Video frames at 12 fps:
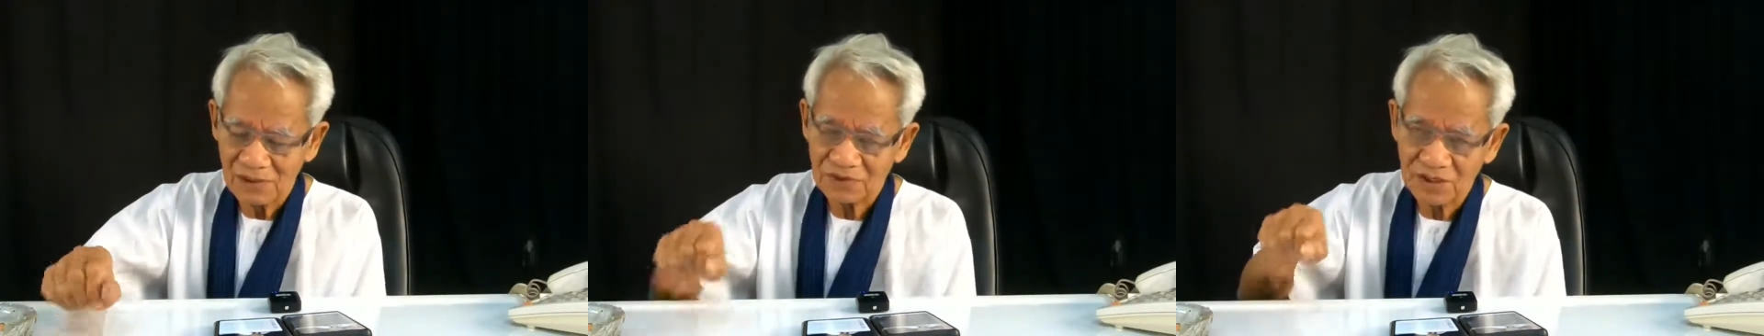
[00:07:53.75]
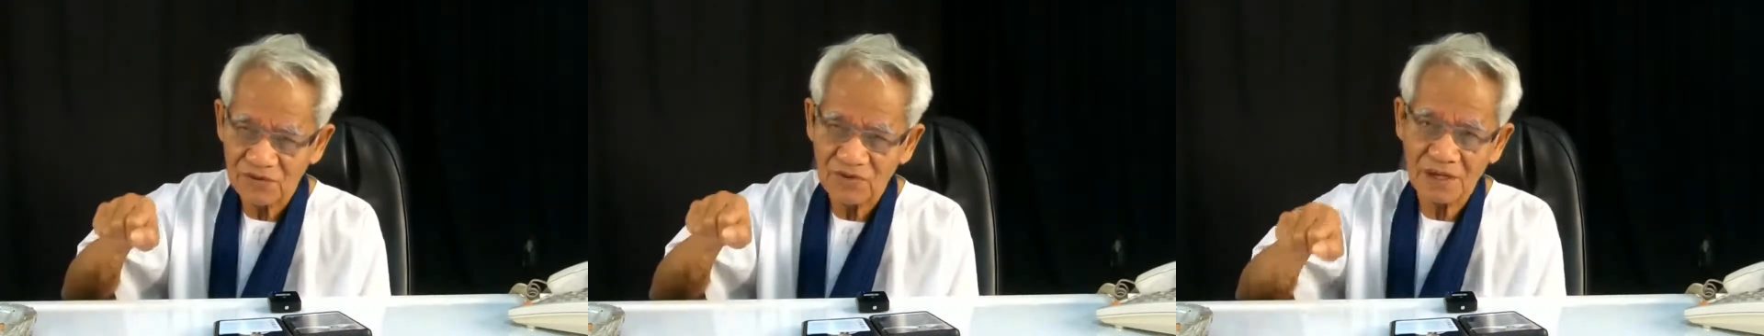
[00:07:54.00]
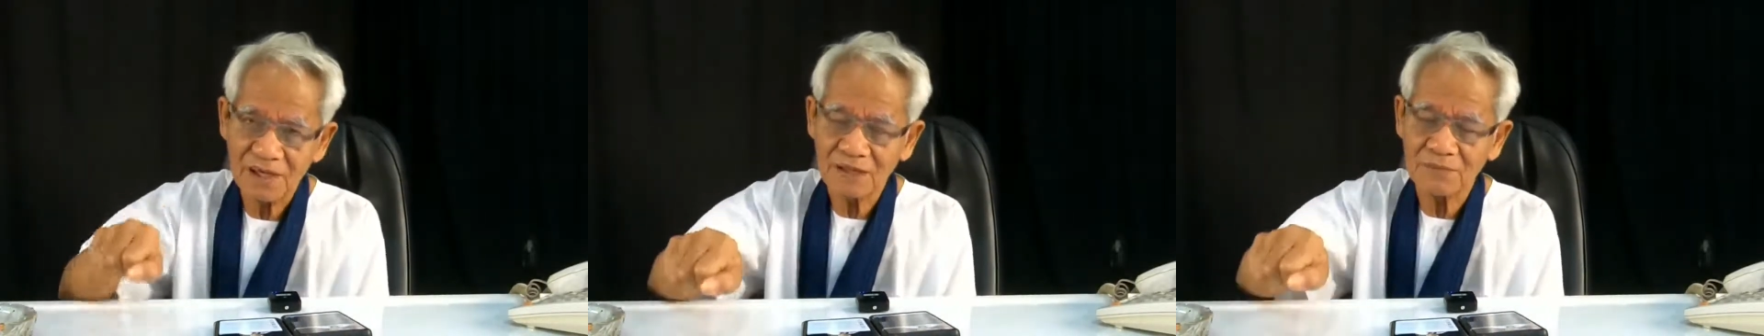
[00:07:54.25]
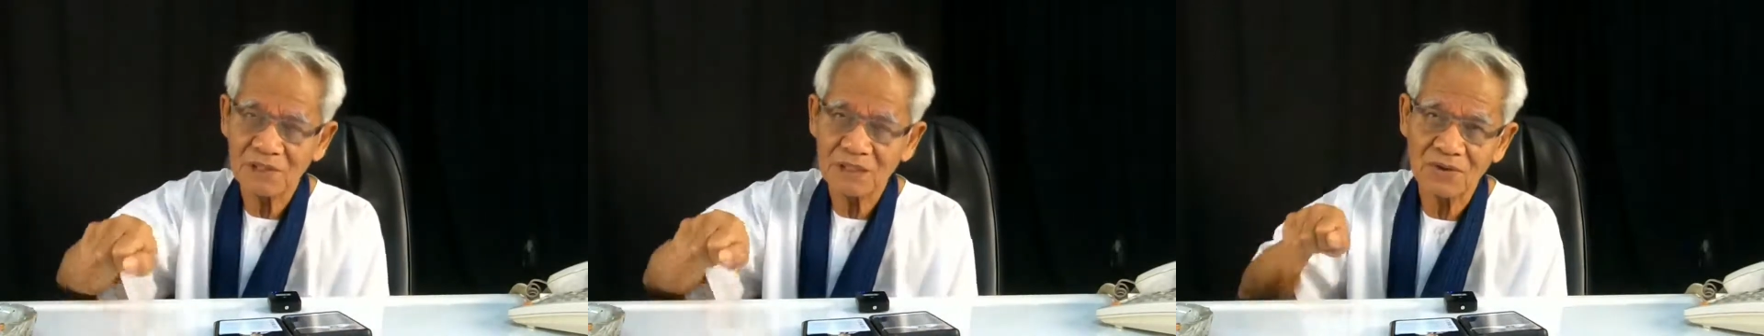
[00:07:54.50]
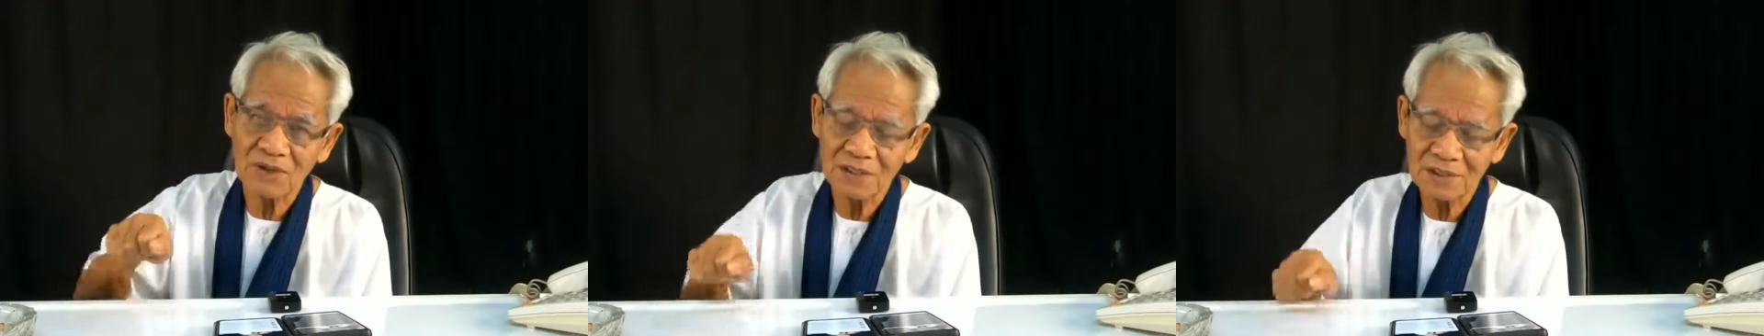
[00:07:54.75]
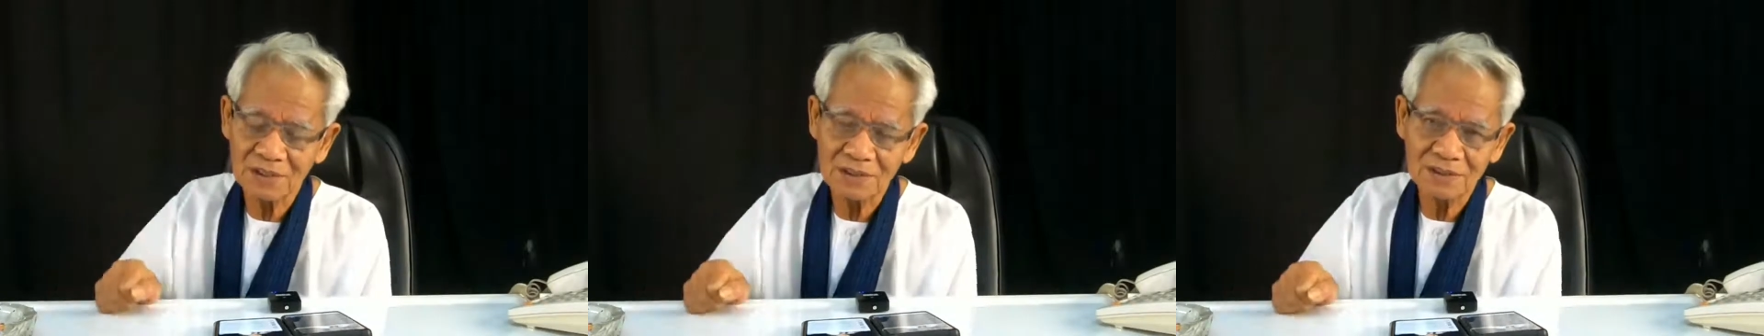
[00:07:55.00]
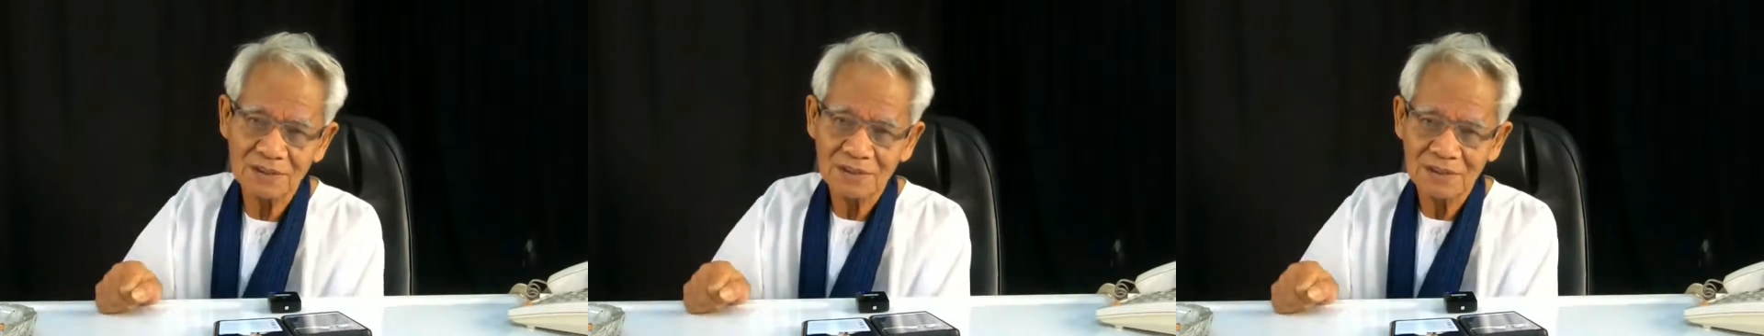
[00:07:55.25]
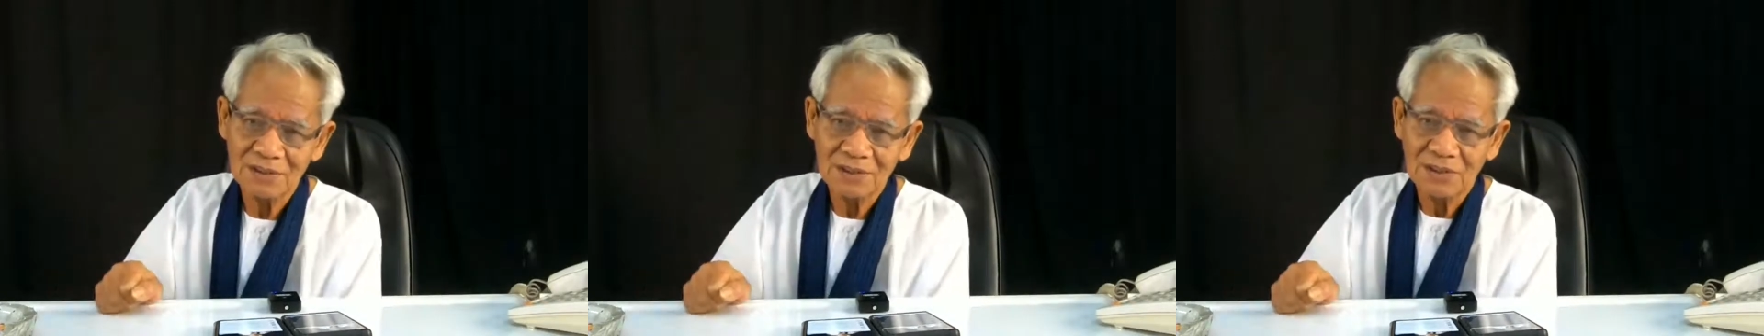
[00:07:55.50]
ก็ใช้เวลากับมันหน่อยนึง
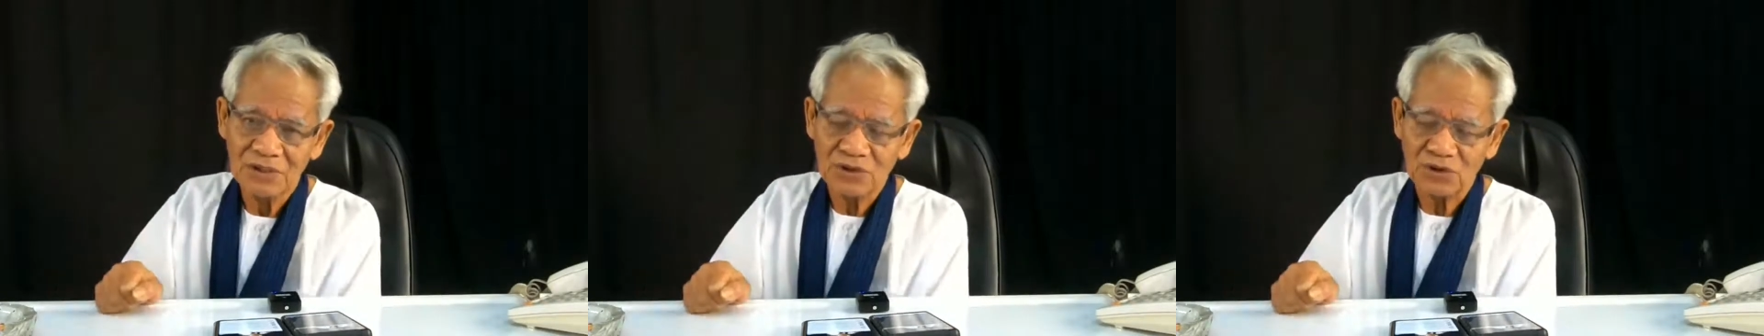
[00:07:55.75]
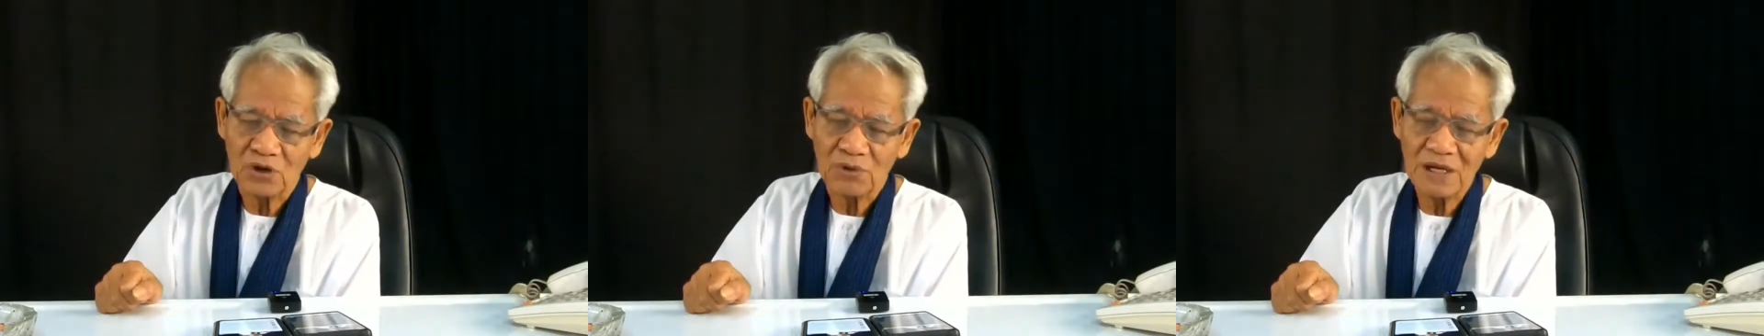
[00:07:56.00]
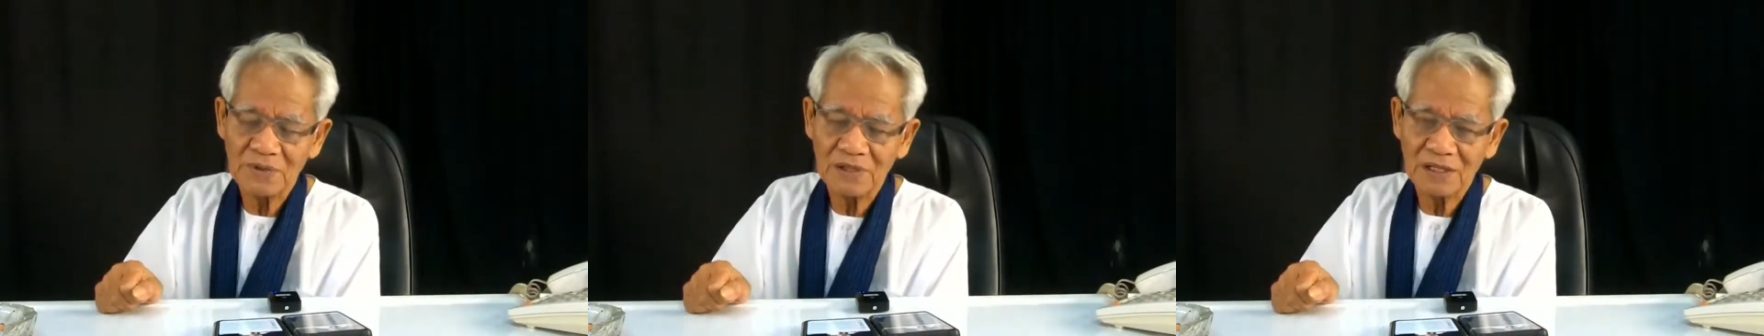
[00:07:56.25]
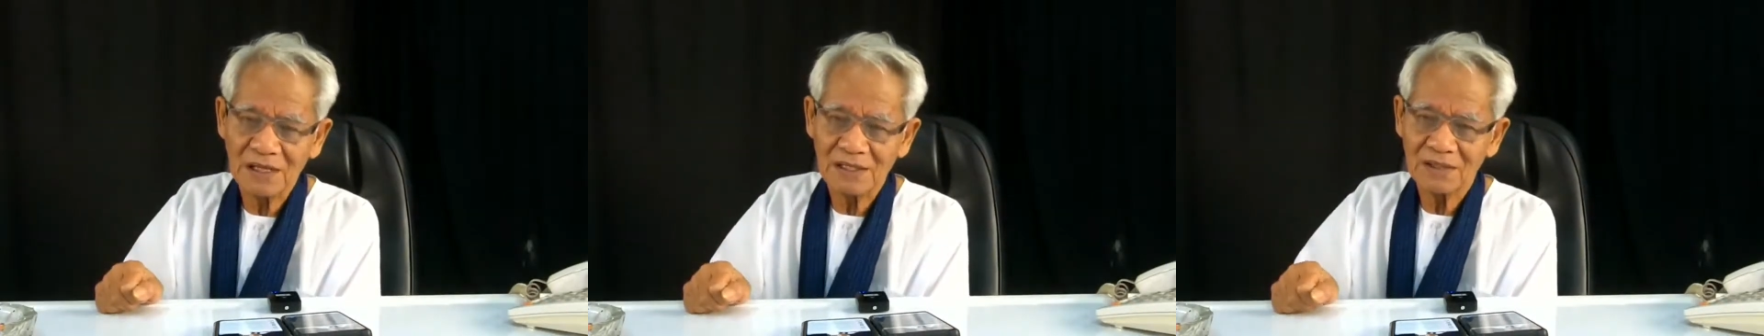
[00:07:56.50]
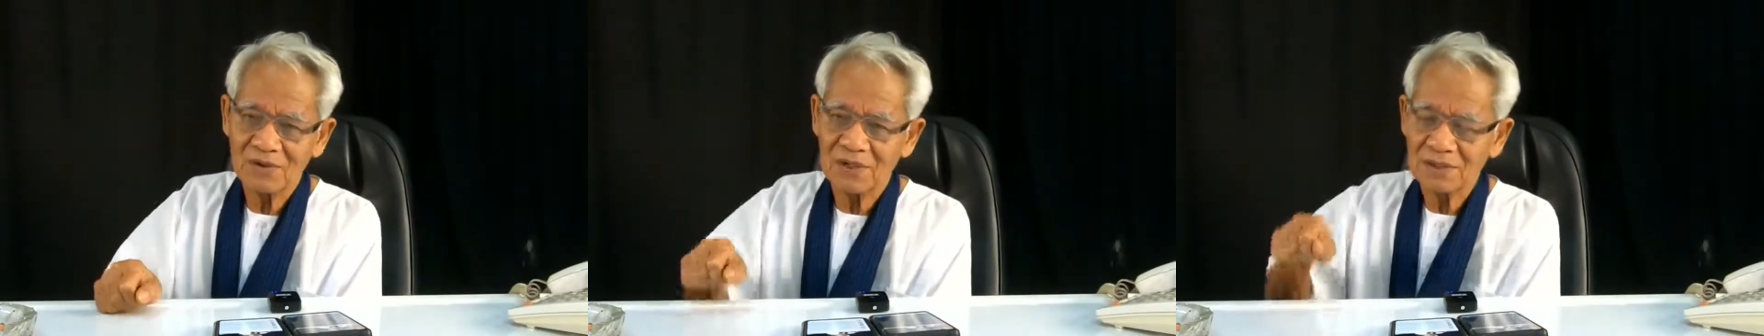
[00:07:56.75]
เจาะไม้เหมือนกัน